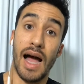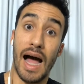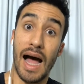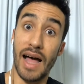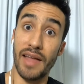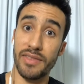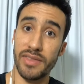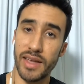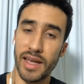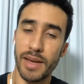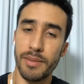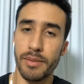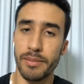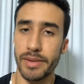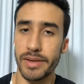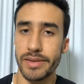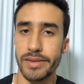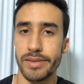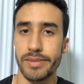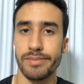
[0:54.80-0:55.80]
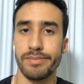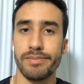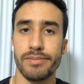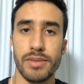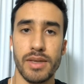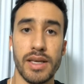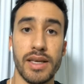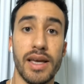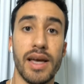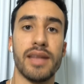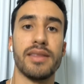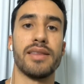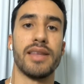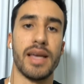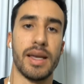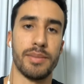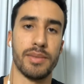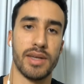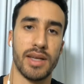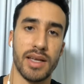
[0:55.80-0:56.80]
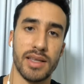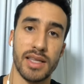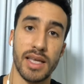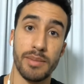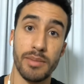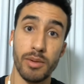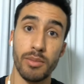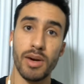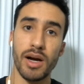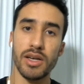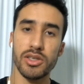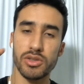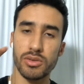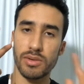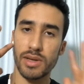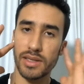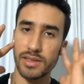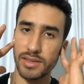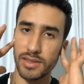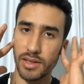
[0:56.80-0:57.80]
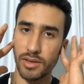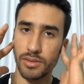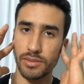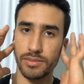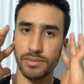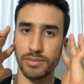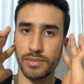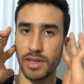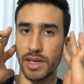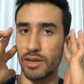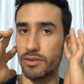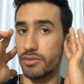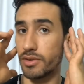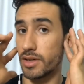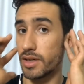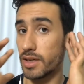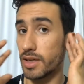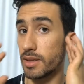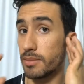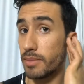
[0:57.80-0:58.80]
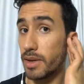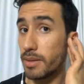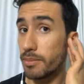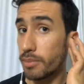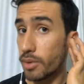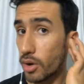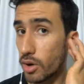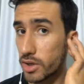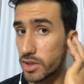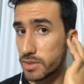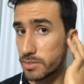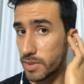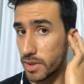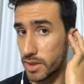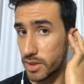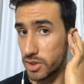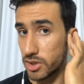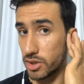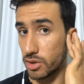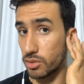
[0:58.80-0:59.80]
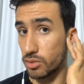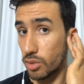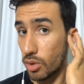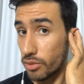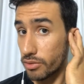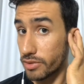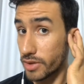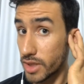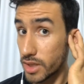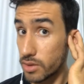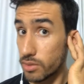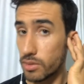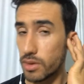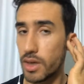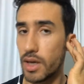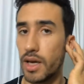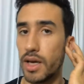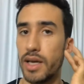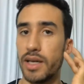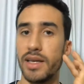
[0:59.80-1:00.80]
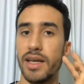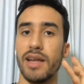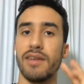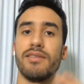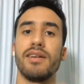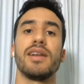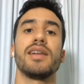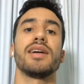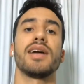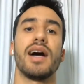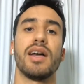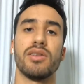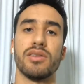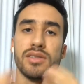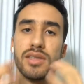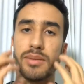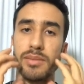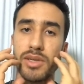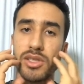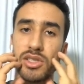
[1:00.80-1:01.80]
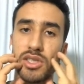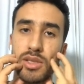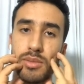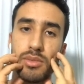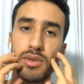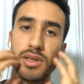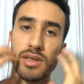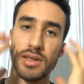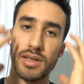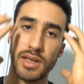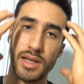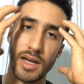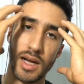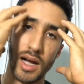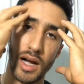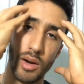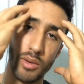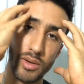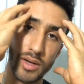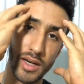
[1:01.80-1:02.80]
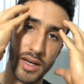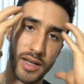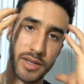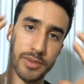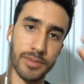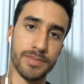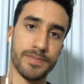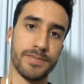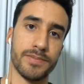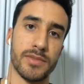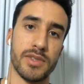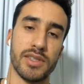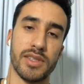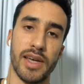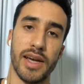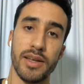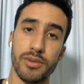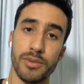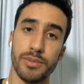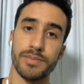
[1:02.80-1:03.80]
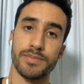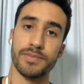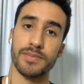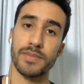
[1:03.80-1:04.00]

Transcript: A ATM é mas o que é a teme? Né? A teme é uma articulação. Ela fica aqui bem próxima à região do ouvido e ela vai ligar a nossa mandíbula ao crânio, certo?